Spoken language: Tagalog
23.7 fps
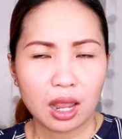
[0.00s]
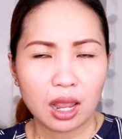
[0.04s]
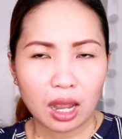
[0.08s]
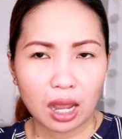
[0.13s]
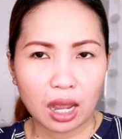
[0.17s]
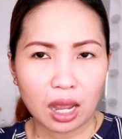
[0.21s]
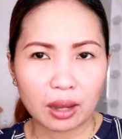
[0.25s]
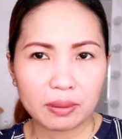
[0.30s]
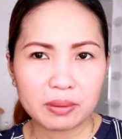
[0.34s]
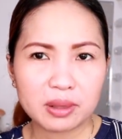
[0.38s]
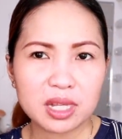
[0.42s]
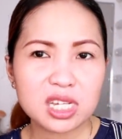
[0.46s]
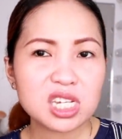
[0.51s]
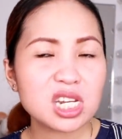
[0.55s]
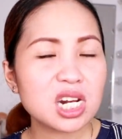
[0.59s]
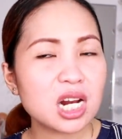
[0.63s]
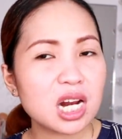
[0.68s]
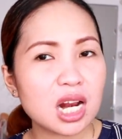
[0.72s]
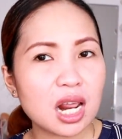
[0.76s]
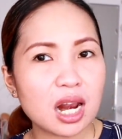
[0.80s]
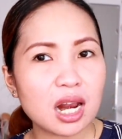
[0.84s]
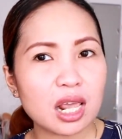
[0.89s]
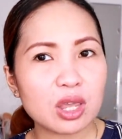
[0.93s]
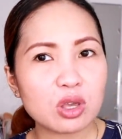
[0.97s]
Uh, hindi siya
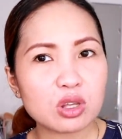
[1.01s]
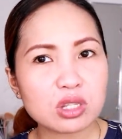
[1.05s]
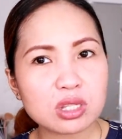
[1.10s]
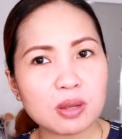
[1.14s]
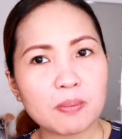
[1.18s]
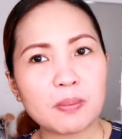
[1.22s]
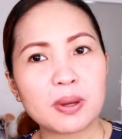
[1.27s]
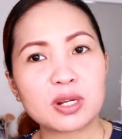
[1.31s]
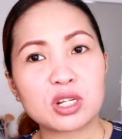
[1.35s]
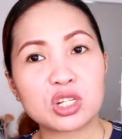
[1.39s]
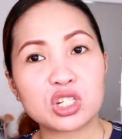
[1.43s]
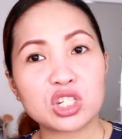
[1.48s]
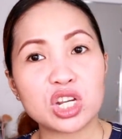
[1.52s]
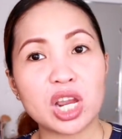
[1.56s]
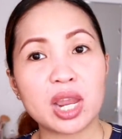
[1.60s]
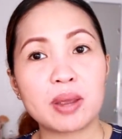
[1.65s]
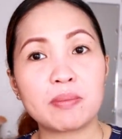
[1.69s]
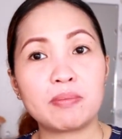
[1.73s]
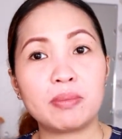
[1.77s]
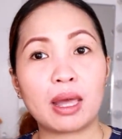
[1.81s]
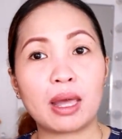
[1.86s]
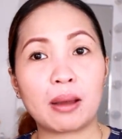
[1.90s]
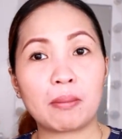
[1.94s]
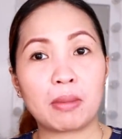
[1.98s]
nalalayo sa
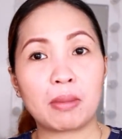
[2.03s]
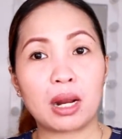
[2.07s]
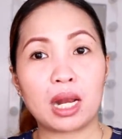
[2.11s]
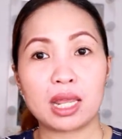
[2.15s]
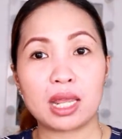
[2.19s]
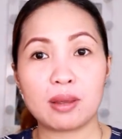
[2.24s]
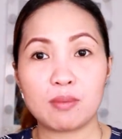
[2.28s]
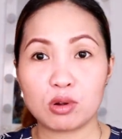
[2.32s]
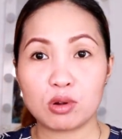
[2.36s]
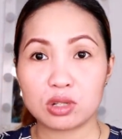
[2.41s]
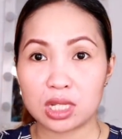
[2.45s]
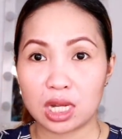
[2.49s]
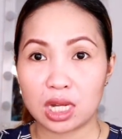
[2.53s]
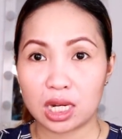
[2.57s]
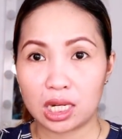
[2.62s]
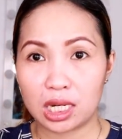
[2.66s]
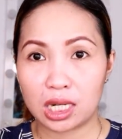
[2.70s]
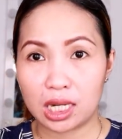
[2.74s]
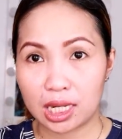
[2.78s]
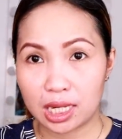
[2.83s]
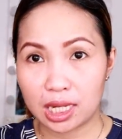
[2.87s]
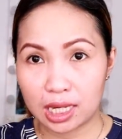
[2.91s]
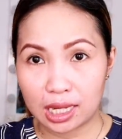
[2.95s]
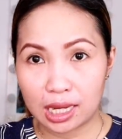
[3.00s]
pag-shave ng balihibo sa
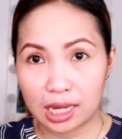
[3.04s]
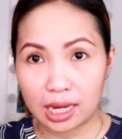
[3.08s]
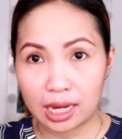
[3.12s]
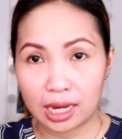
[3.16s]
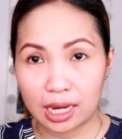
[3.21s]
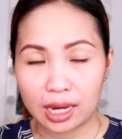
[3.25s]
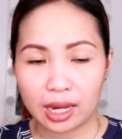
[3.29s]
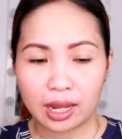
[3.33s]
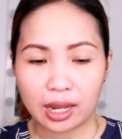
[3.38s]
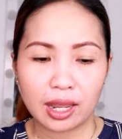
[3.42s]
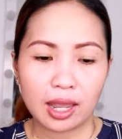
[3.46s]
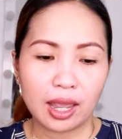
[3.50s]
kilikili.